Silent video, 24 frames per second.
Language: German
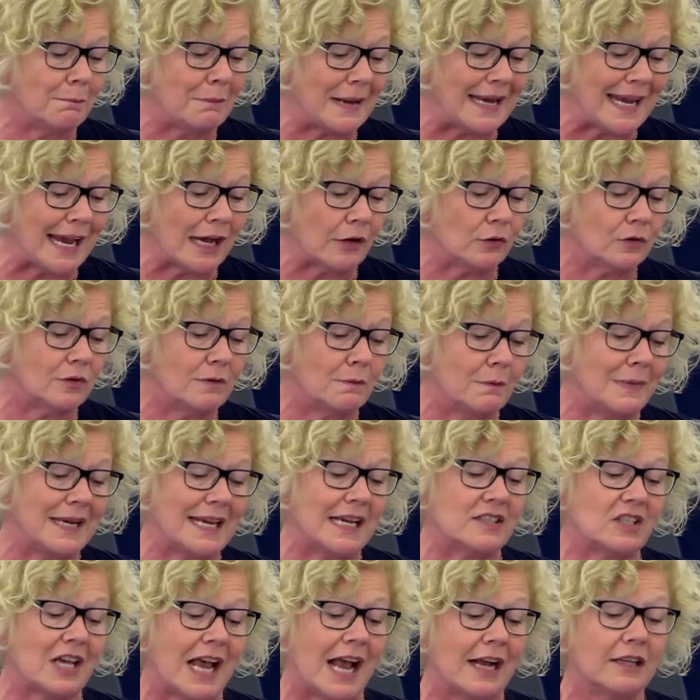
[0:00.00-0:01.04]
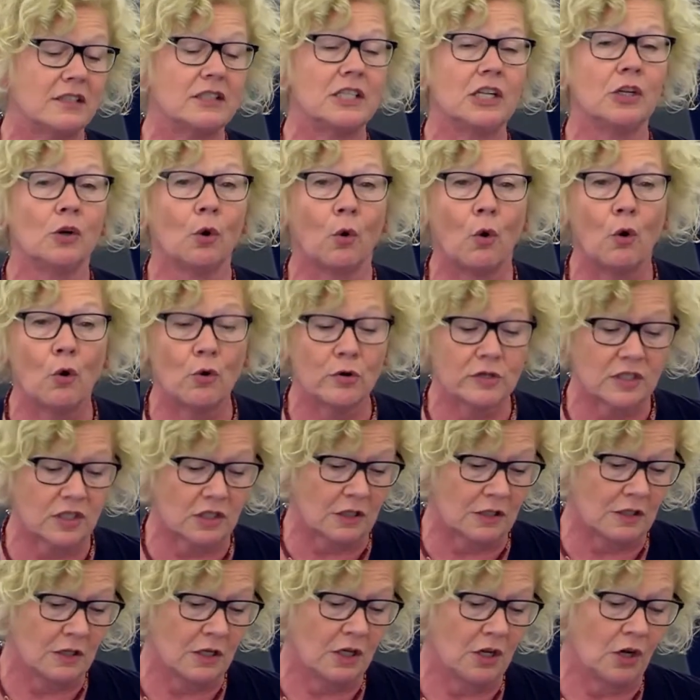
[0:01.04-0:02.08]
Mehr und mehr sagen die
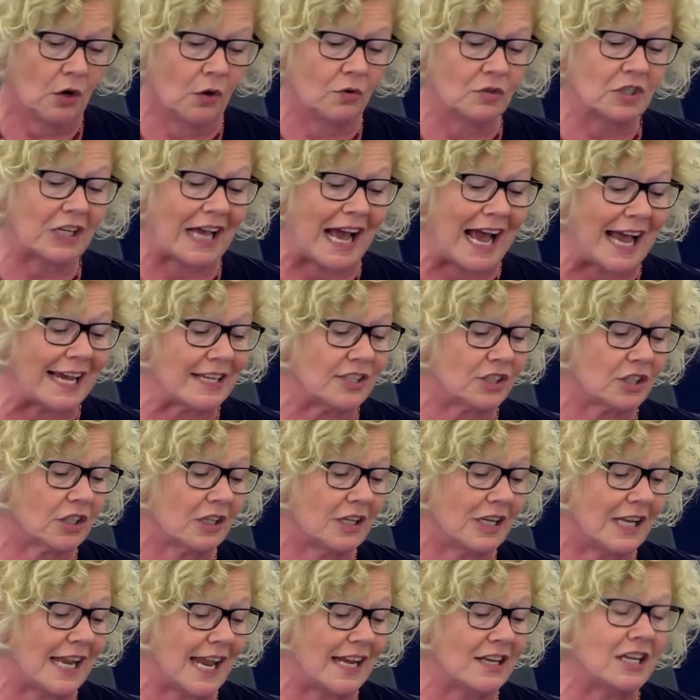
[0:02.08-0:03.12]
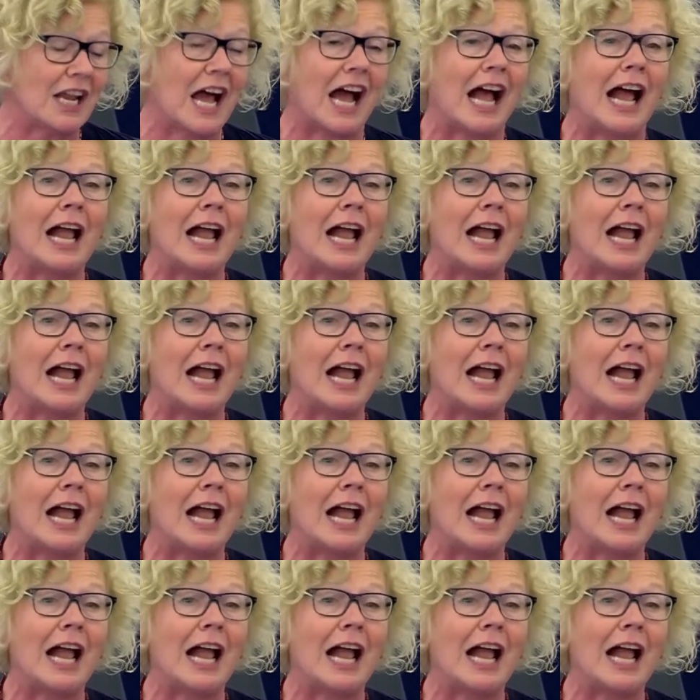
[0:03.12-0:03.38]
großen und reicheren Länder,